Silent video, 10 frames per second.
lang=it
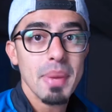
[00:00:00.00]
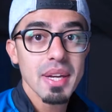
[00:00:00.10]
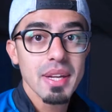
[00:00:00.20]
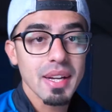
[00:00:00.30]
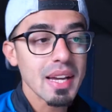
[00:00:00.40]

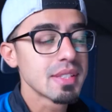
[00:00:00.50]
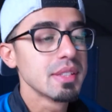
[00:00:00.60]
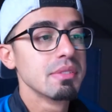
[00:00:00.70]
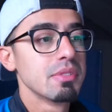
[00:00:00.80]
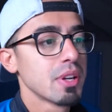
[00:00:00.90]
Bene
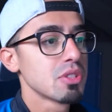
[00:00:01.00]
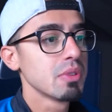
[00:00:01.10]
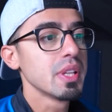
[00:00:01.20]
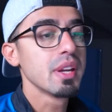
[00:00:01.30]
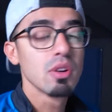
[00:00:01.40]
ragazzi, vi faccio
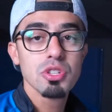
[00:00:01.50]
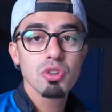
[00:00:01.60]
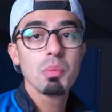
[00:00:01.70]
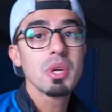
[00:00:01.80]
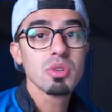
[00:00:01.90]
vedere oggi
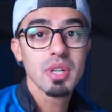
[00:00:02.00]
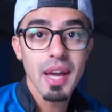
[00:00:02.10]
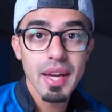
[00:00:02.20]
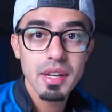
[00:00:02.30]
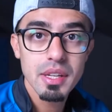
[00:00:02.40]
come
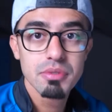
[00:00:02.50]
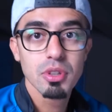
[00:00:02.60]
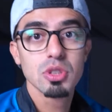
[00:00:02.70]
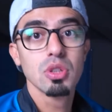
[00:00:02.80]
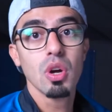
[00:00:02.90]
aggiornare il
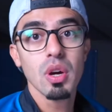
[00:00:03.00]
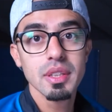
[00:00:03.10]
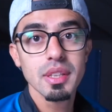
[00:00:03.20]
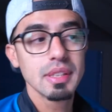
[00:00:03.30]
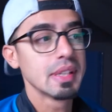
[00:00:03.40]
vostro
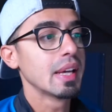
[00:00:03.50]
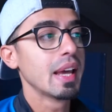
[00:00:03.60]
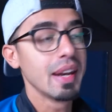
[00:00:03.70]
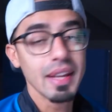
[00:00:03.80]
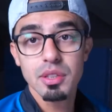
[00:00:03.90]
Nord
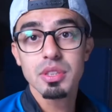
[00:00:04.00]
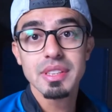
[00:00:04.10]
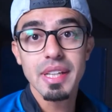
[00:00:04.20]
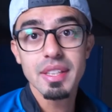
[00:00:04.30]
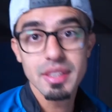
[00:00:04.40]
Electro
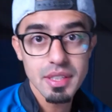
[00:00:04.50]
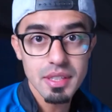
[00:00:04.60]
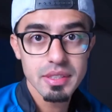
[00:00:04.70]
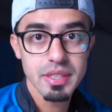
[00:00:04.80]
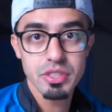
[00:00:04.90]

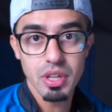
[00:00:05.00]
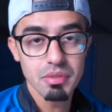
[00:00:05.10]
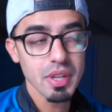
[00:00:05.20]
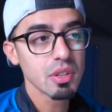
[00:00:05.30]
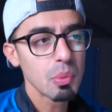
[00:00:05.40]
6D, se ce
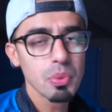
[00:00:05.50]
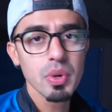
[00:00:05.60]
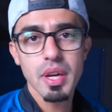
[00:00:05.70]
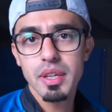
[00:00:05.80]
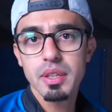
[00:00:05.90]
l'avete,
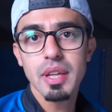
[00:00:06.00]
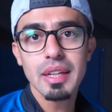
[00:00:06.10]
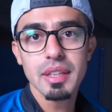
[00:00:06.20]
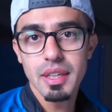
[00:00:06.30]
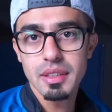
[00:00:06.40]
oppure anche la,
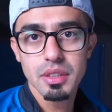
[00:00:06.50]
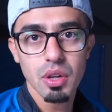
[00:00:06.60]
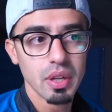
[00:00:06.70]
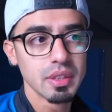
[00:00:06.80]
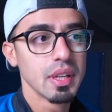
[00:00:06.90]
gli altri
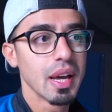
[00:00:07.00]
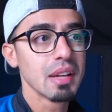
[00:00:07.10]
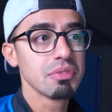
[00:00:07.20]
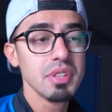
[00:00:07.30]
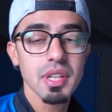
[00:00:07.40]
Nord.
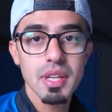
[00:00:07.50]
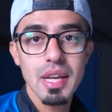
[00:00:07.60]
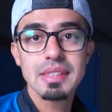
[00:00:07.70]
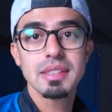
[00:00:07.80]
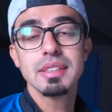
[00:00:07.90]
Alla fine è
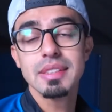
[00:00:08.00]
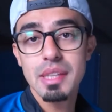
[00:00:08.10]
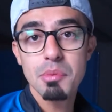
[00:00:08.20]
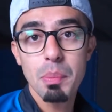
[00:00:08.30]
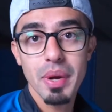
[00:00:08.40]
il
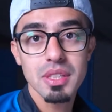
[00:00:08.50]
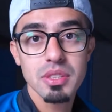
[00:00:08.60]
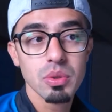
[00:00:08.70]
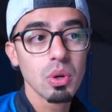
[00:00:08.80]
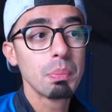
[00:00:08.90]
sistema
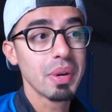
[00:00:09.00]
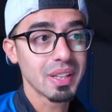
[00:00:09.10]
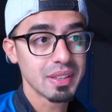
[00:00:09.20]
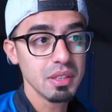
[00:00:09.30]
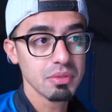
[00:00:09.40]

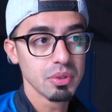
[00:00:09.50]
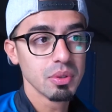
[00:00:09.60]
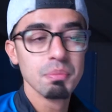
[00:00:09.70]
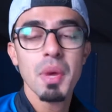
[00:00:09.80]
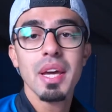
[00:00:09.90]
operativo,
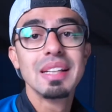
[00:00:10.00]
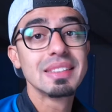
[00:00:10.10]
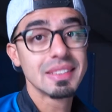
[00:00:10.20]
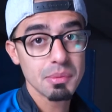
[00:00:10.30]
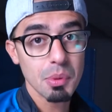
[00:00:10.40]
il
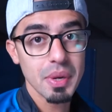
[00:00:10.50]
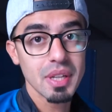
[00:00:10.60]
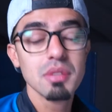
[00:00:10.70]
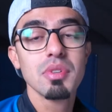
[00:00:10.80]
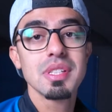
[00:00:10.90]
sistema
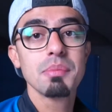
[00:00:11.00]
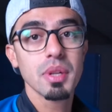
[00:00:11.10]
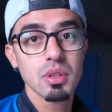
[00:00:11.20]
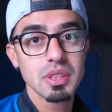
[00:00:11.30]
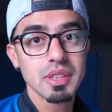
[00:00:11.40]
operativo è sempre
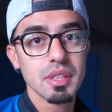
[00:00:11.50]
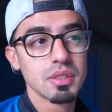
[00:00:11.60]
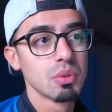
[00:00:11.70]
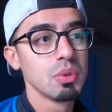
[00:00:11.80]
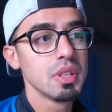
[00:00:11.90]
lo
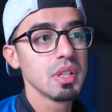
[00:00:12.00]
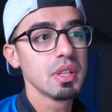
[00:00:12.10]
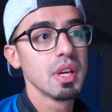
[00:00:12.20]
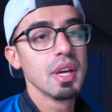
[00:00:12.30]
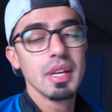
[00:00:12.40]
stesso,
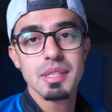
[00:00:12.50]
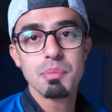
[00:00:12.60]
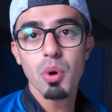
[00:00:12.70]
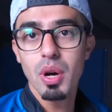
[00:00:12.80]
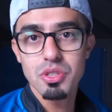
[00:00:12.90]
quindi si
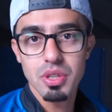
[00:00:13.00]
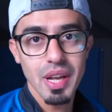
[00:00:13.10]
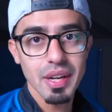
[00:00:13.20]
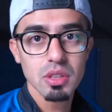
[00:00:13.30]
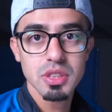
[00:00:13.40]
può
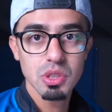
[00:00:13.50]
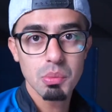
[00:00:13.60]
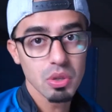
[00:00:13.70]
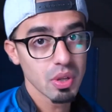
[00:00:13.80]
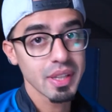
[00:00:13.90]
aggiornare nello stesso
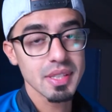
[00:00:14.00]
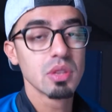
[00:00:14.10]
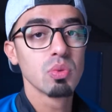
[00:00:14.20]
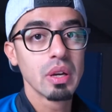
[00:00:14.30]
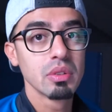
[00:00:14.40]
modo anche se
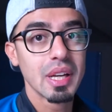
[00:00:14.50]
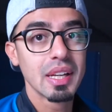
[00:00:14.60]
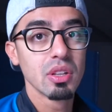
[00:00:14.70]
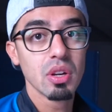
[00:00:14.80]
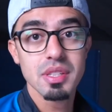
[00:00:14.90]
tu hai
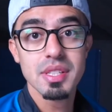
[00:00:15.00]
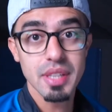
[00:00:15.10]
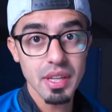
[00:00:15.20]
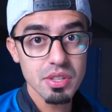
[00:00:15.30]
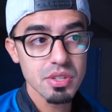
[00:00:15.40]
una Nord
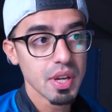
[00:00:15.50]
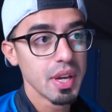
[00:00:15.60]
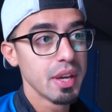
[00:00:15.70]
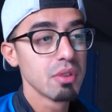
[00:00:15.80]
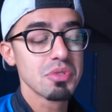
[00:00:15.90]
Stage.
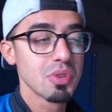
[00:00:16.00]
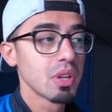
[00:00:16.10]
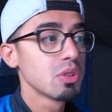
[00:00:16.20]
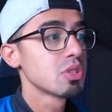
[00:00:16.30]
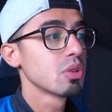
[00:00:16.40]
E ho visto che
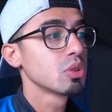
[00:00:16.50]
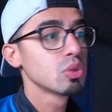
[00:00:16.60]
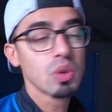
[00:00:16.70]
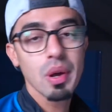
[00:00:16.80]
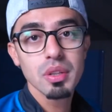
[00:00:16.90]
non ci sono
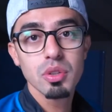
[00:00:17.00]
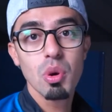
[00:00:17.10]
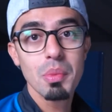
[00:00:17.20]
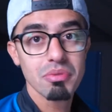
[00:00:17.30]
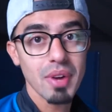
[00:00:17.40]
tutorial di
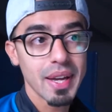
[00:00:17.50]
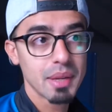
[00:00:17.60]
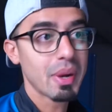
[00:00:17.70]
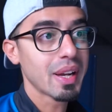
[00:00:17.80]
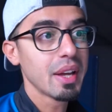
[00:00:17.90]
come fare,
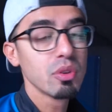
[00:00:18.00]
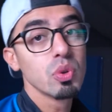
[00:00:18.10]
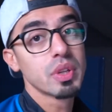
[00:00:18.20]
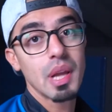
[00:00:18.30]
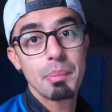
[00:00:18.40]
magari
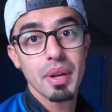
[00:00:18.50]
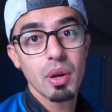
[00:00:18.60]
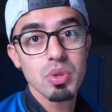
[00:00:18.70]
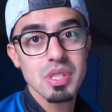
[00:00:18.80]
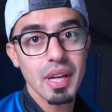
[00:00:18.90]
uno che l'ha appena
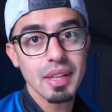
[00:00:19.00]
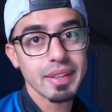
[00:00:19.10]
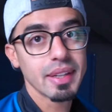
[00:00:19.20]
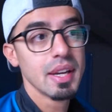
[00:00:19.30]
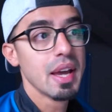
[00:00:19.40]

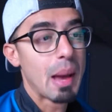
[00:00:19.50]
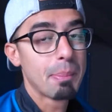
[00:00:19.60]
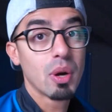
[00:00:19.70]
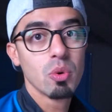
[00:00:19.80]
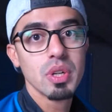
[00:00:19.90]
acquistata ha
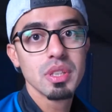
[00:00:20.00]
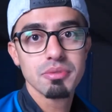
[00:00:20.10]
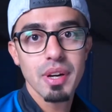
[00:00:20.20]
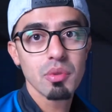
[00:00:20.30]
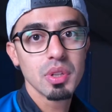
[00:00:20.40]
paura di
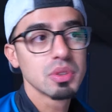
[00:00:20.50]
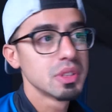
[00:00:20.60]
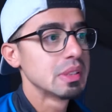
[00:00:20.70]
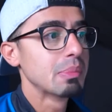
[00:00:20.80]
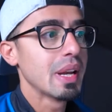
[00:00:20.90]
fare qualcosa
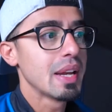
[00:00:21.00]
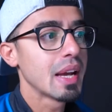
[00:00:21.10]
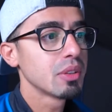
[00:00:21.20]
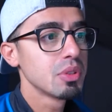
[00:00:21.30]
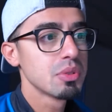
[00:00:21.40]
di
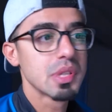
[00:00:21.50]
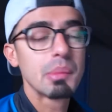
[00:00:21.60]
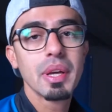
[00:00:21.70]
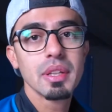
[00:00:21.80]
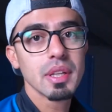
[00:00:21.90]
sbagliato e
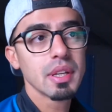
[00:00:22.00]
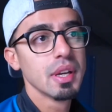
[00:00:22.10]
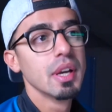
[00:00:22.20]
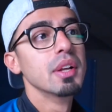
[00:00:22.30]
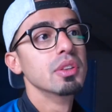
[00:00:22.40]
giustamente
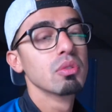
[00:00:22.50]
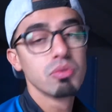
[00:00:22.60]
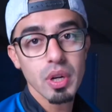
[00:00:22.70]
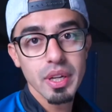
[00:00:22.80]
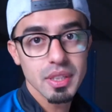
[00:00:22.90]
non
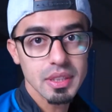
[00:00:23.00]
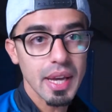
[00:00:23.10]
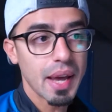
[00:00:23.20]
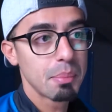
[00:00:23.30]
vuole rischiare.